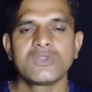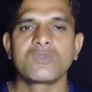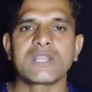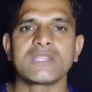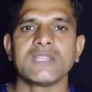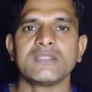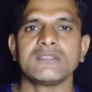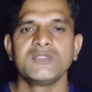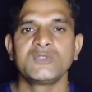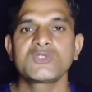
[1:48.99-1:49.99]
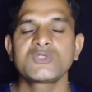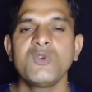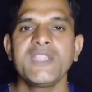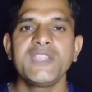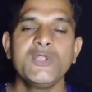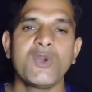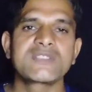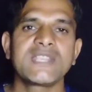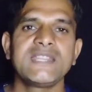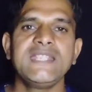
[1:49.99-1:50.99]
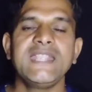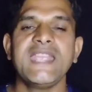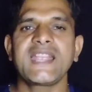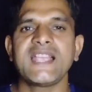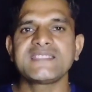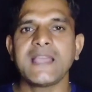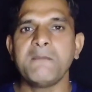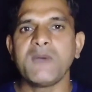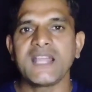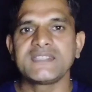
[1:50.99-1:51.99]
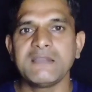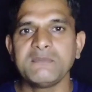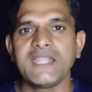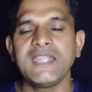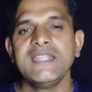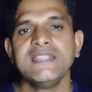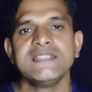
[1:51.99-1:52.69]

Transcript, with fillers: शुरू करते हैं दोस्तों ई ऑप्शन ही एक ऐसा माध्यम है